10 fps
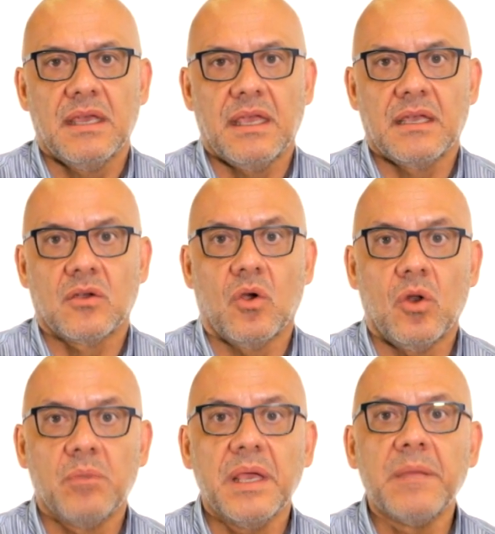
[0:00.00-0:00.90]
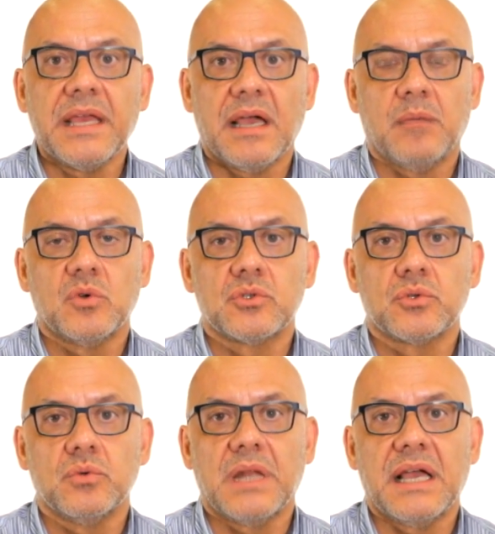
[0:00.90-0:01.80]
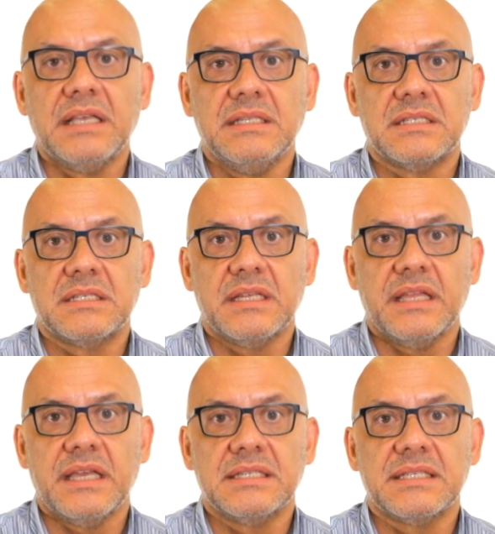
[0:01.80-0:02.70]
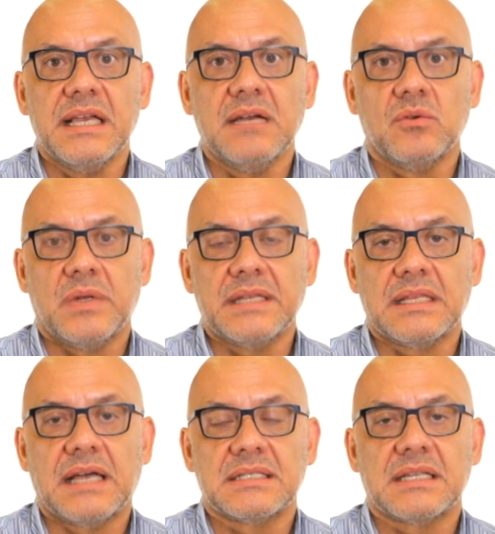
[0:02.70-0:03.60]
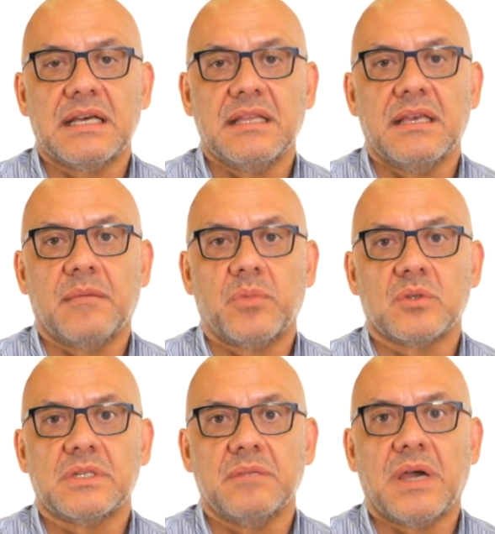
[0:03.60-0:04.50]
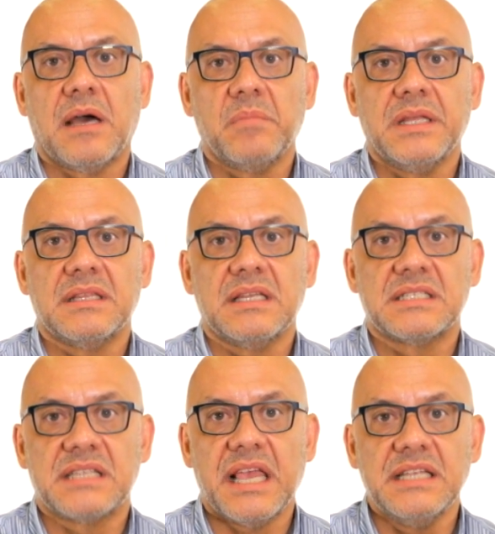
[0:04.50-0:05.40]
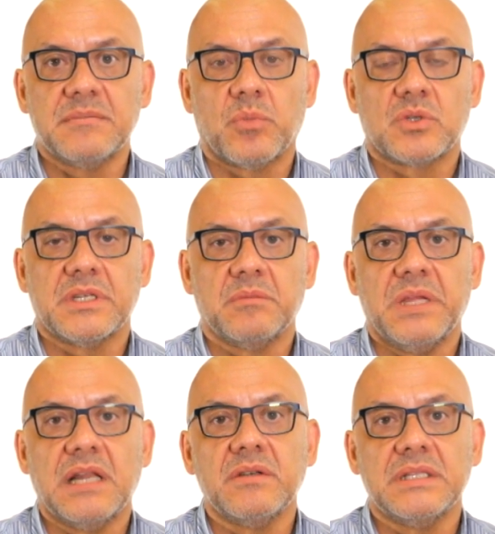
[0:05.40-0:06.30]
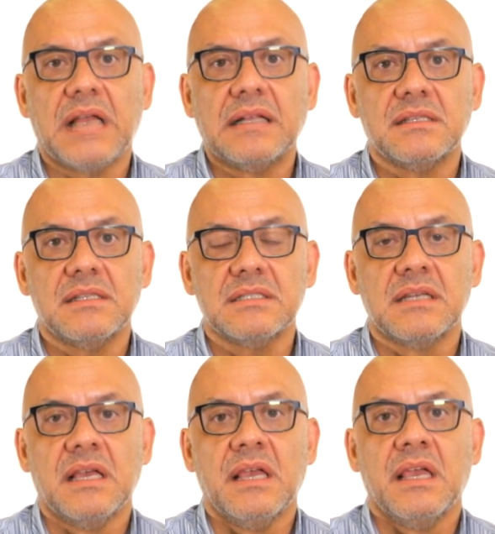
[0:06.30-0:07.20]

En Colombia manejamos una incidencia, una tasa de aproximadamente 6 por 100 mil habitantes,